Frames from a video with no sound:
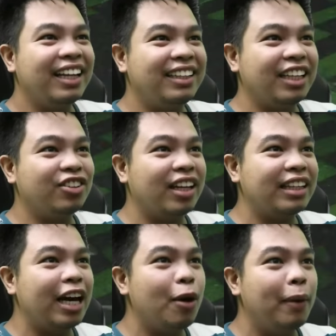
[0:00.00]
Nandito na
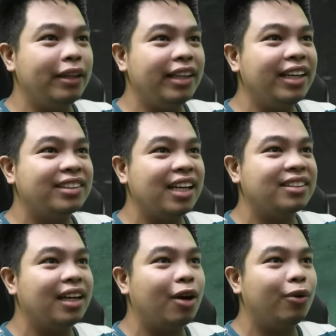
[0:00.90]
tayo. Hindi,
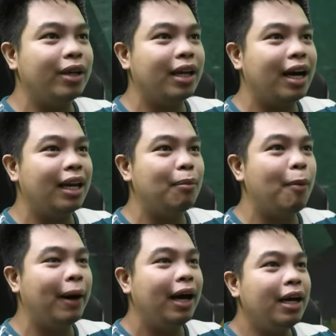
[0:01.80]
isasara ko yan. Akala
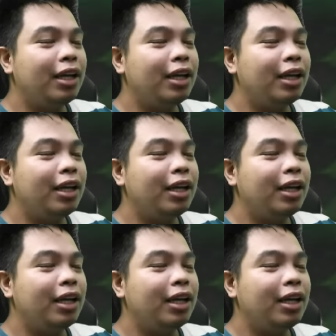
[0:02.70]
mo ba?